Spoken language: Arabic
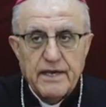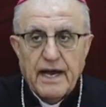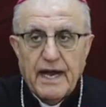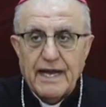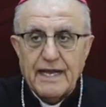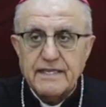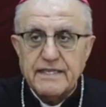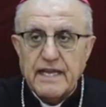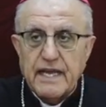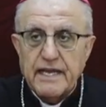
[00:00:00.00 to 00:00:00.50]

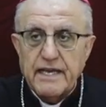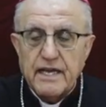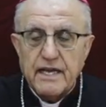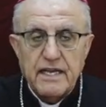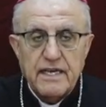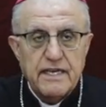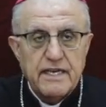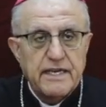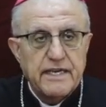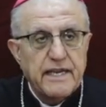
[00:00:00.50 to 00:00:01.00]
حتى
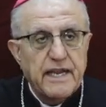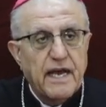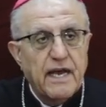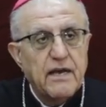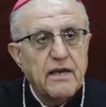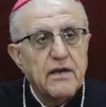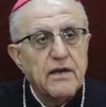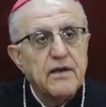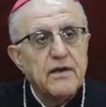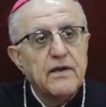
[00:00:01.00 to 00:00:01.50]
يقل لنا